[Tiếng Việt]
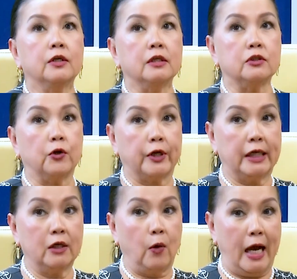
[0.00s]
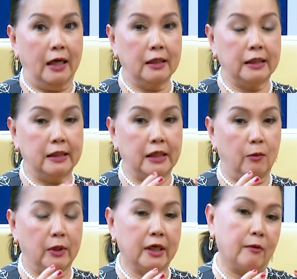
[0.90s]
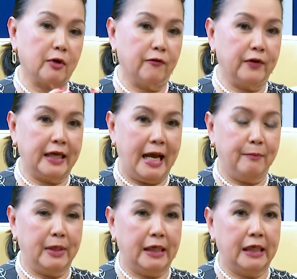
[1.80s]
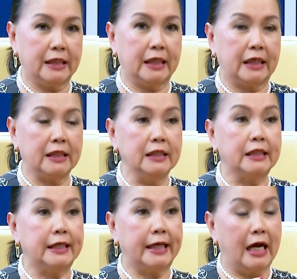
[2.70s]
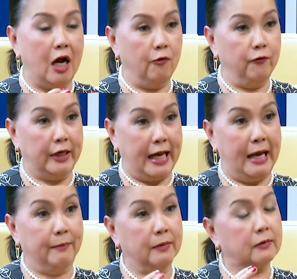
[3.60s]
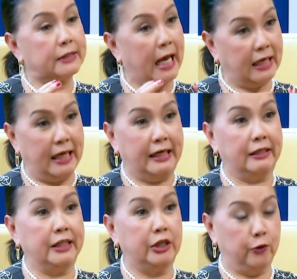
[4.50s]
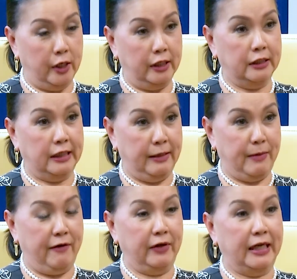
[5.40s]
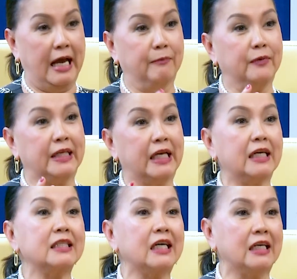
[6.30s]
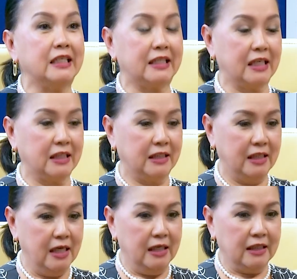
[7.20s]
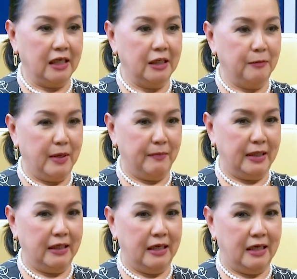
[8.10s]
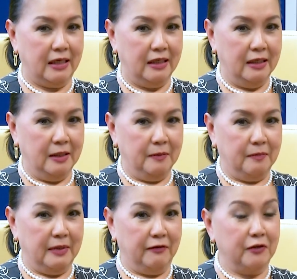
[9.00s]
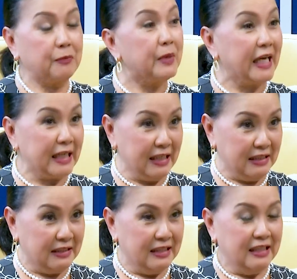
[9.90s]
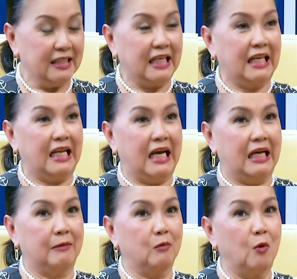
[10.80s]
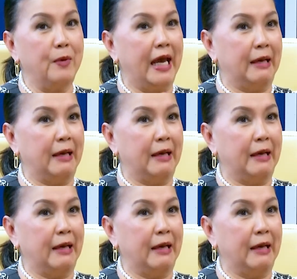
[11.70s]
rồi cái khoảng cái trong cái cộng đồng Việt Nam mình á, thì cái người đàn ông Việt Nam sang này nhiều hơn người đàn bà Việt Nam vì nhớ thời thời thời mà mình à, mình vượt biên á thì là bố mẹ